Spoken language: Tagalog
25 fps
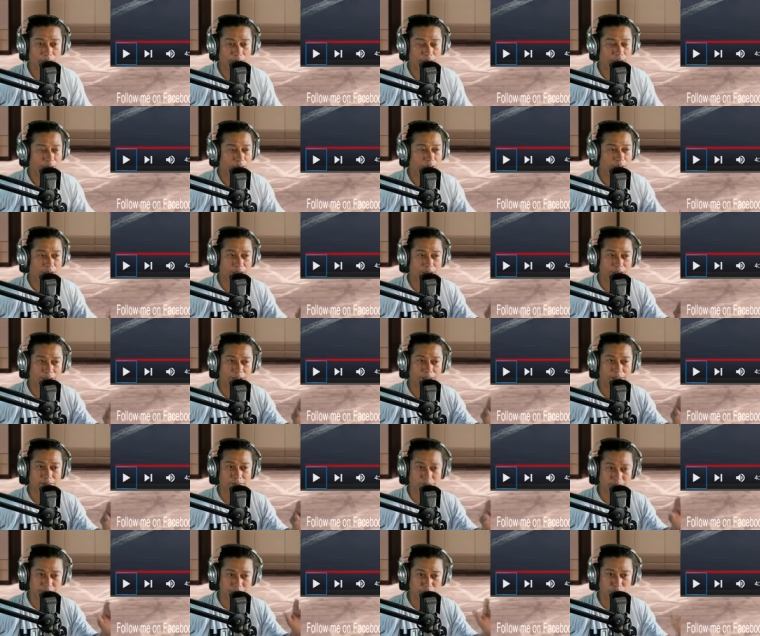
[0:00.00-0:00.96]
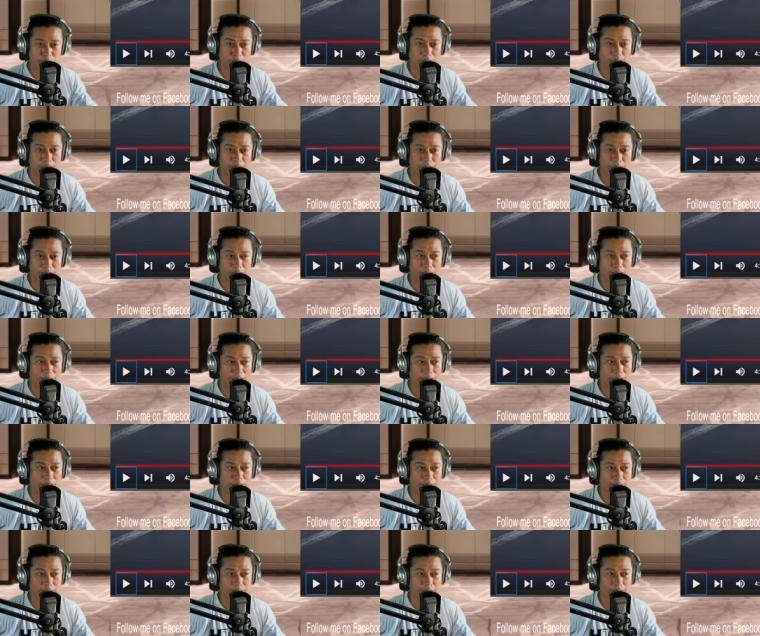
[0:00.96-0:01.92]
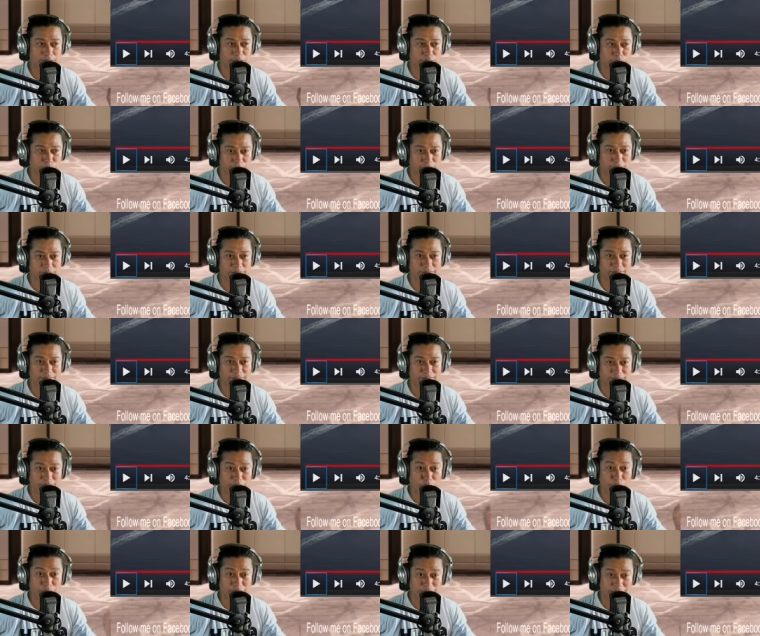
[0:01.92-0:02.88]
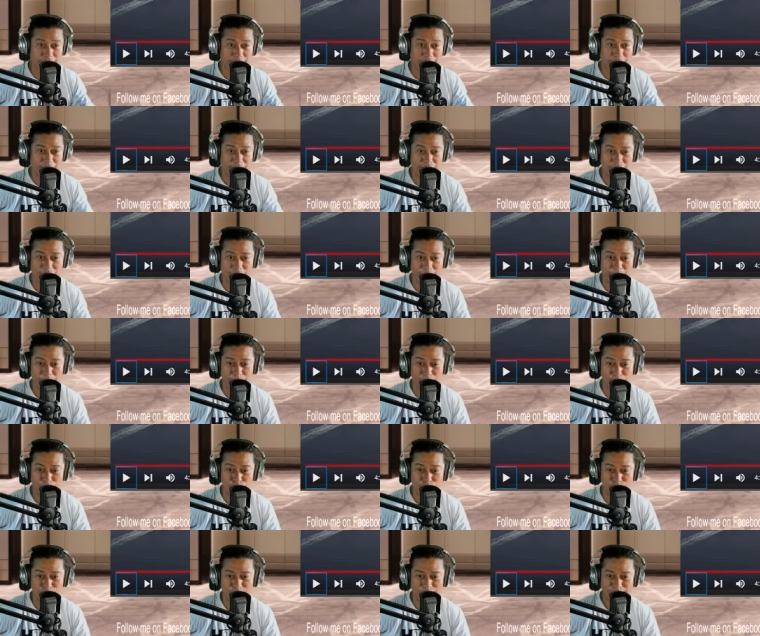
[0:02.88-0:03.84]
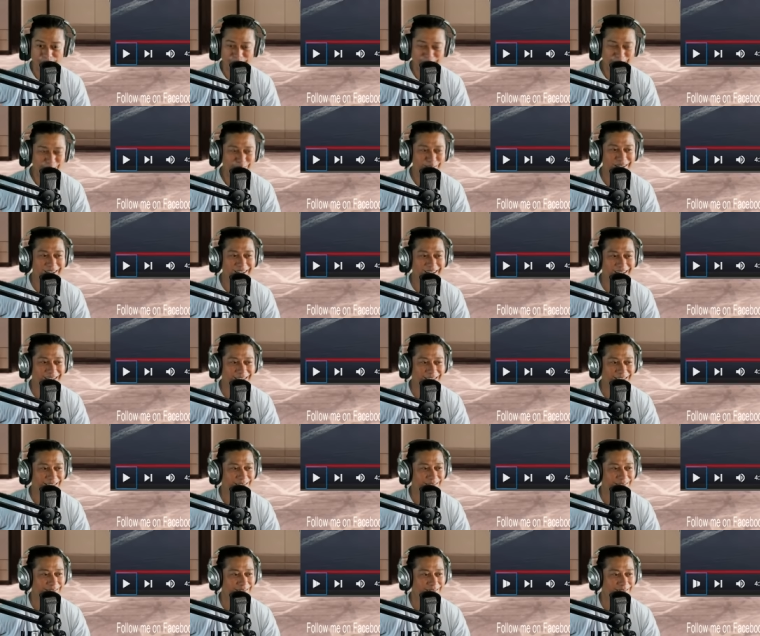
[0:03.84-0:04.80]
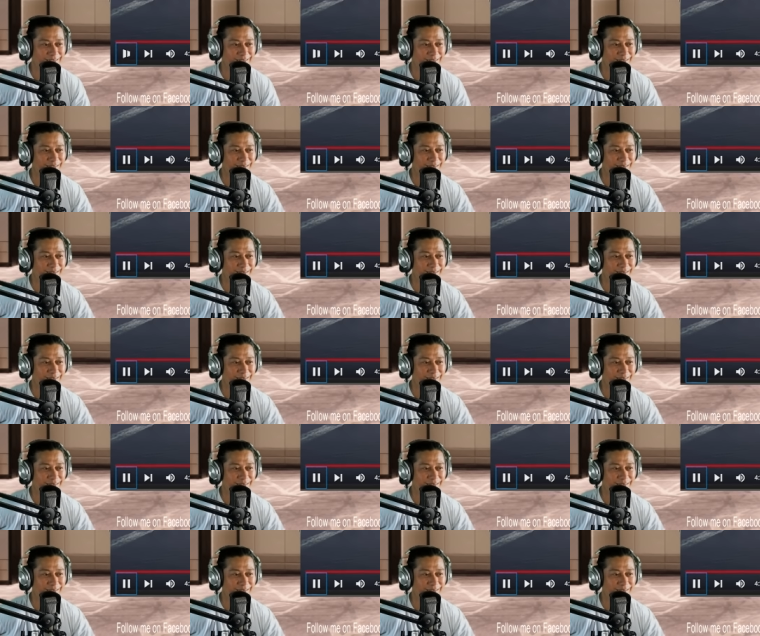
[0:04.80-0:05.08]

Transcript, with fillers: uh, sa South uh, sa South Southeast Asia, mga utol. Tuloy na natin.